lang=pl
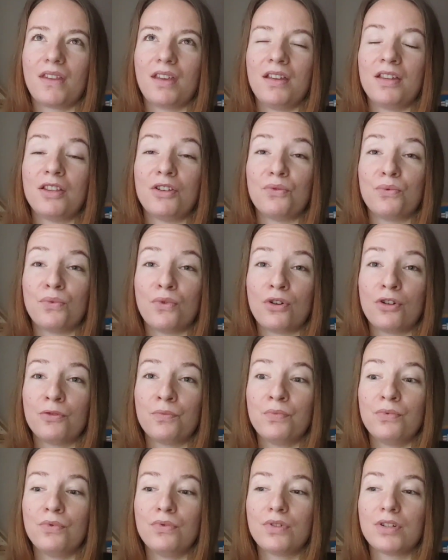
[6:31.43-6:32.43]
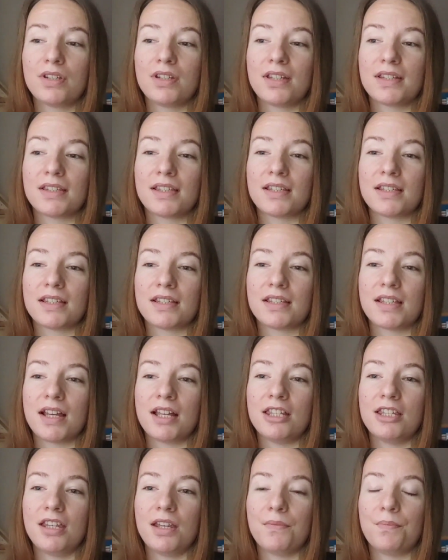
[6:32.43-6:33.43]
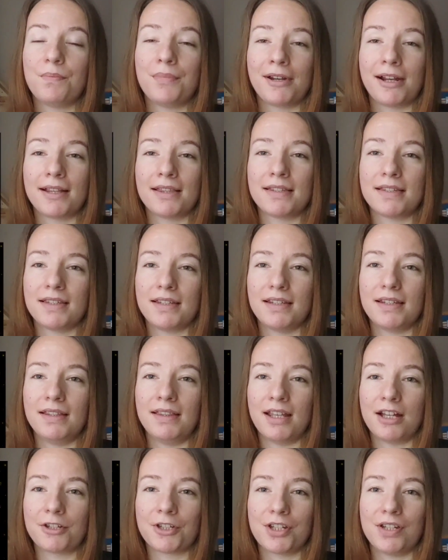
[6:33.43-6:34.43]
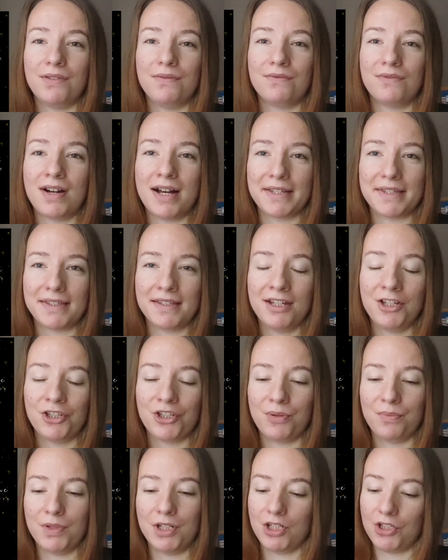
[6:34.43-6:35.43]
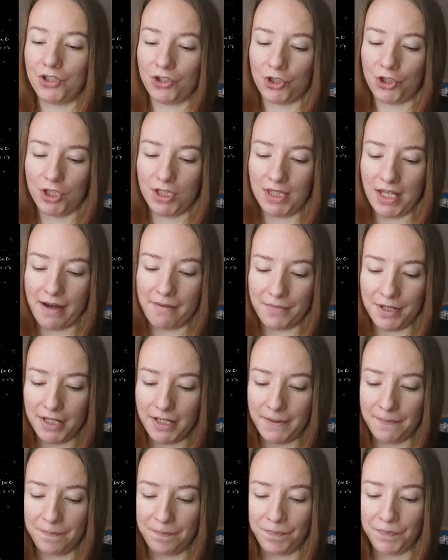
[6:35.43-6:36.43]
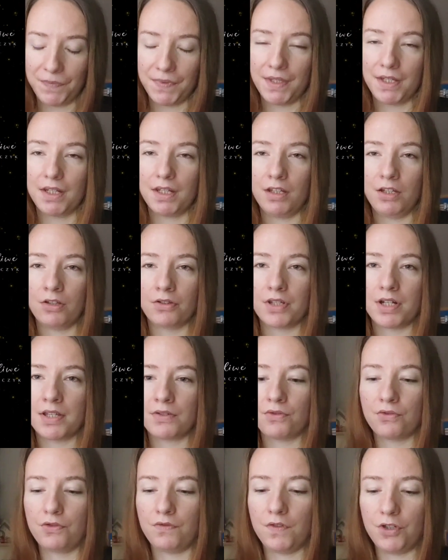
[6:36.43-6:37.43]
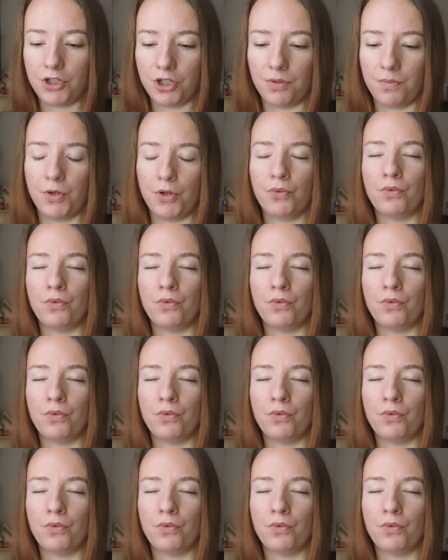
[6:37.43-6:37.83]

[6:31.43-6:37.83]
I ten workbook jest na zasadzie pracy naszej własnej, że my czytamy, i od razu ćwiczymy.